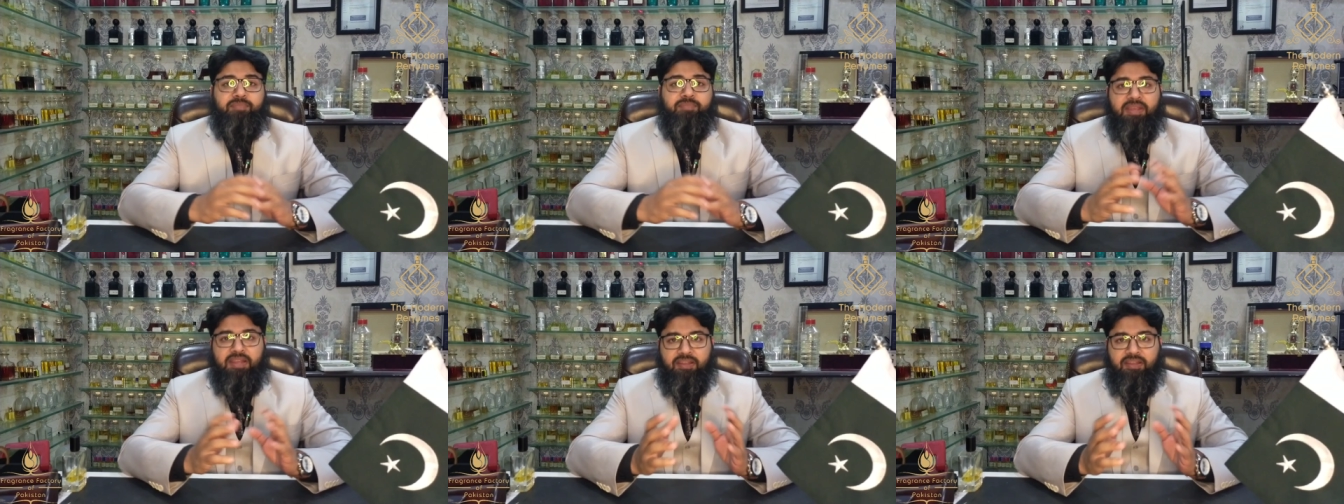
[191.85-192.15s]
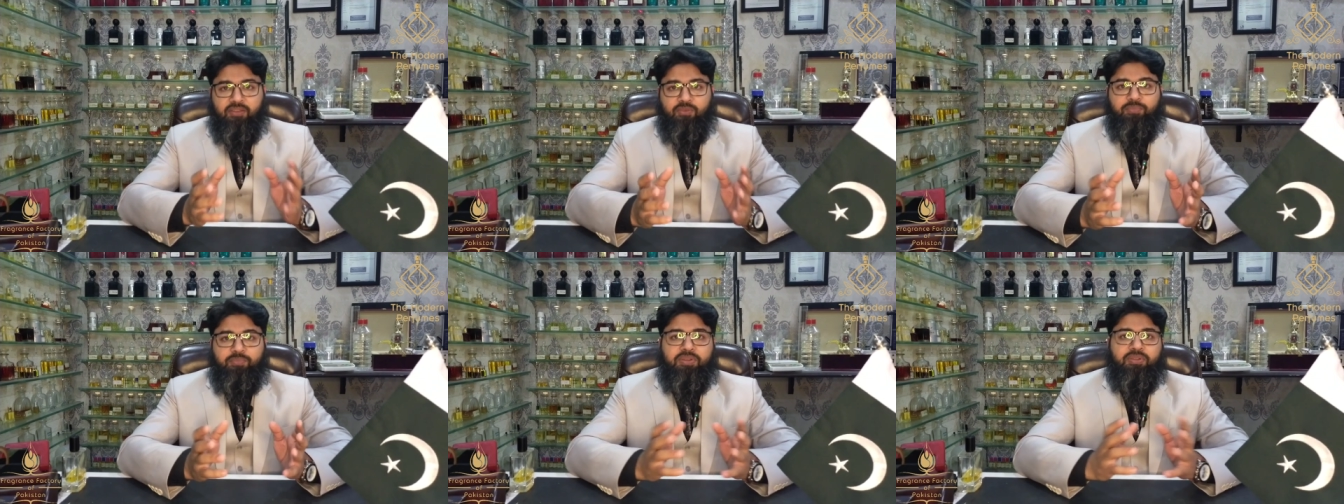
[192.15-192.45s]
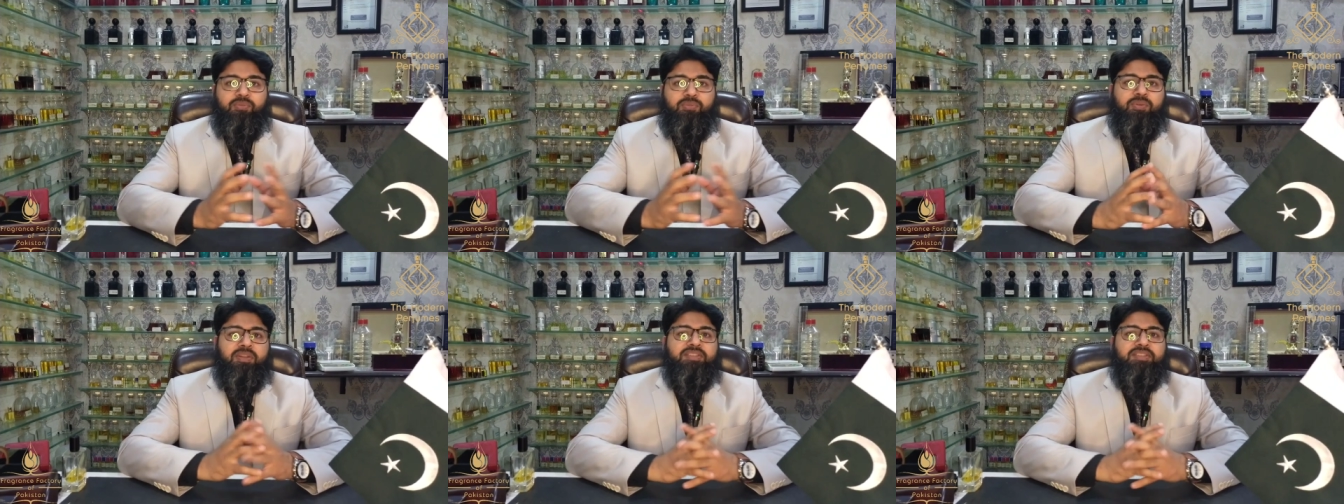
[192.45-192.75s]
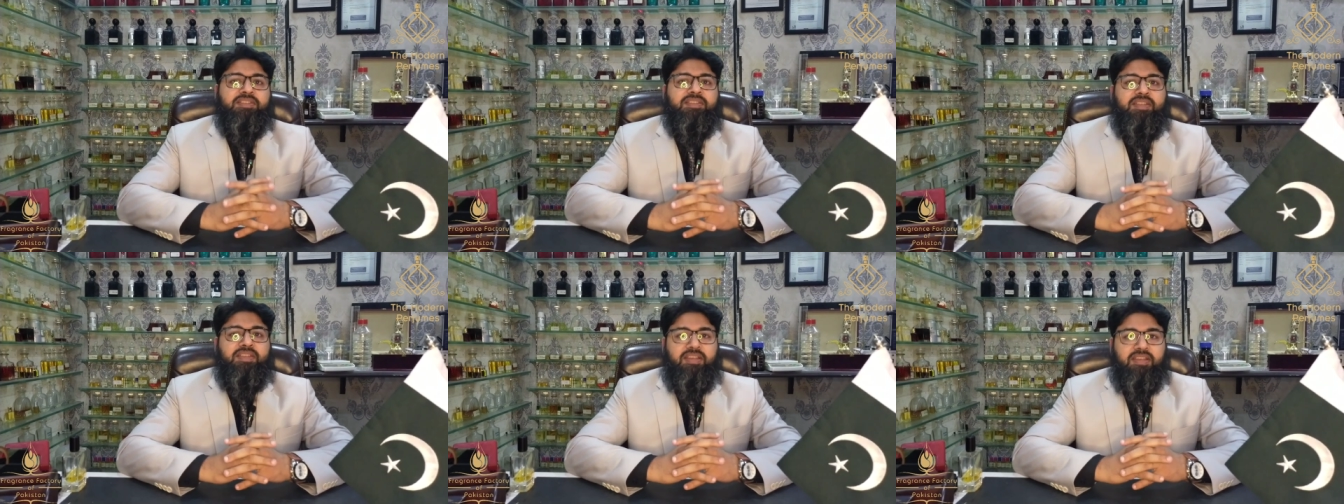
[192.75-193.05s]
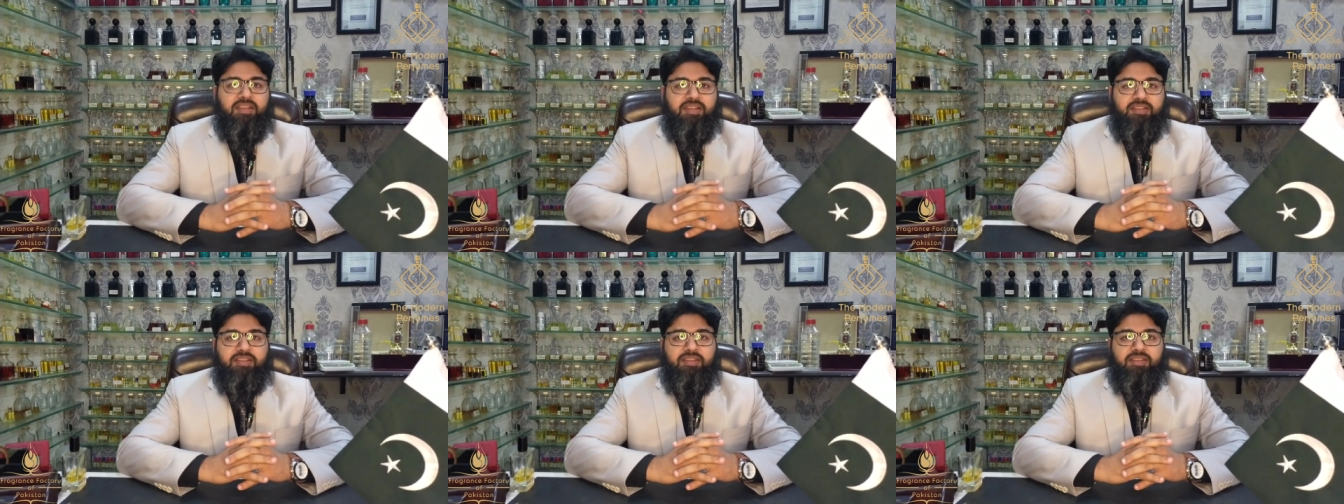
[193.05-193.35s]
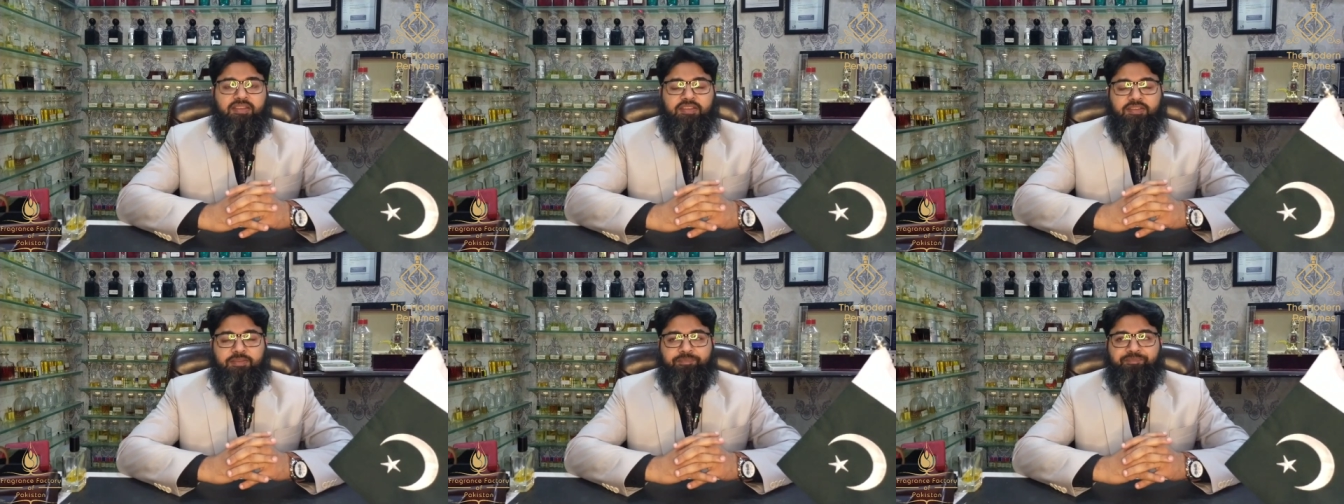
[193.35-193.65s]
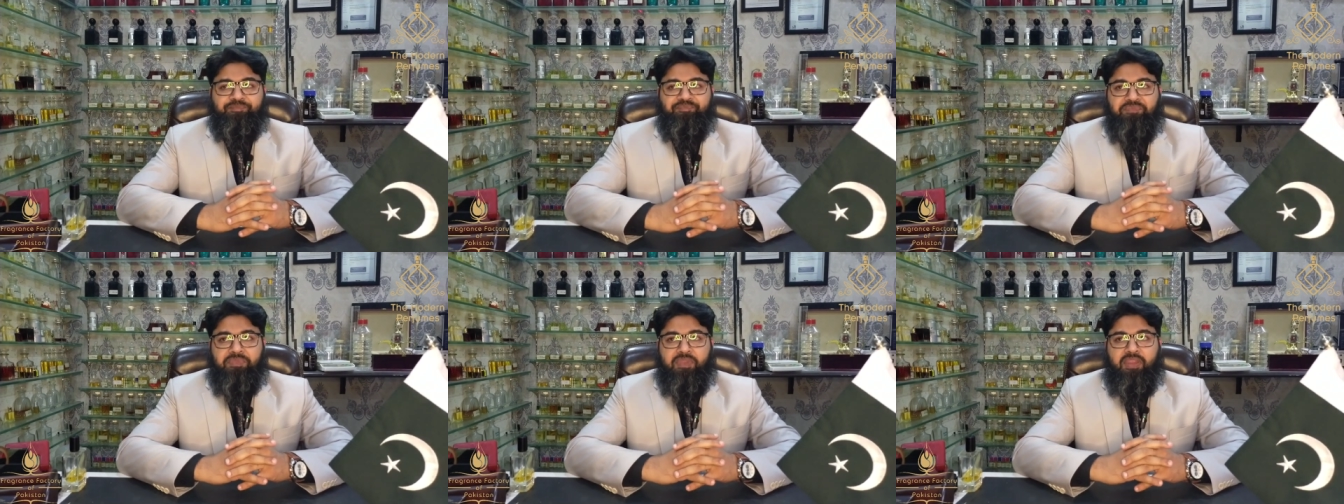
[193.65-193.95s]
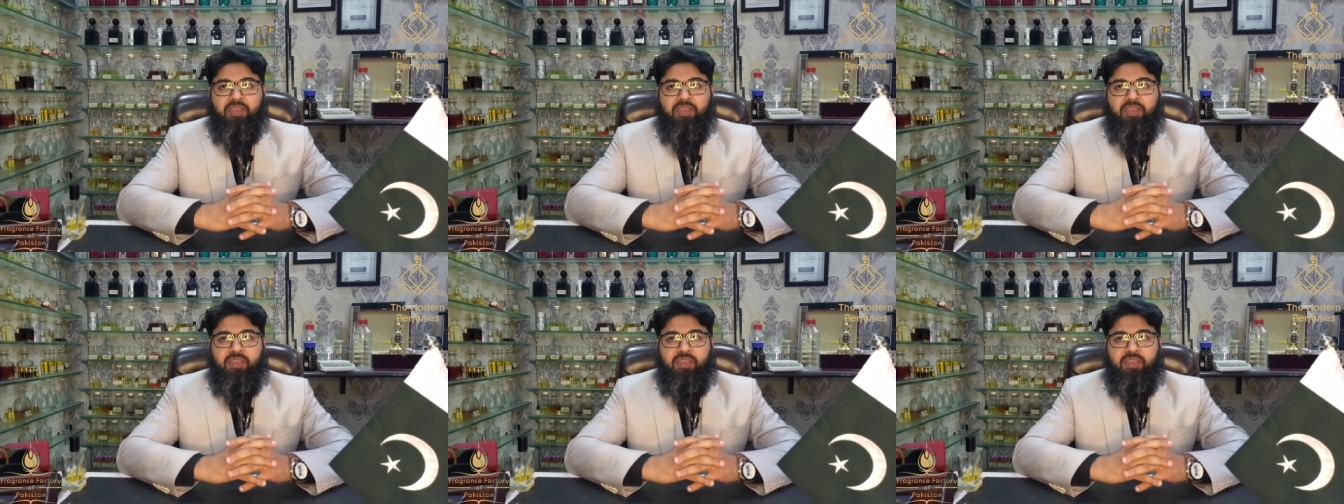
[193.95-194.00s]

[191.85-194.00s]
स्मेल के ऊपर थोड़ा सा देख लेते हैं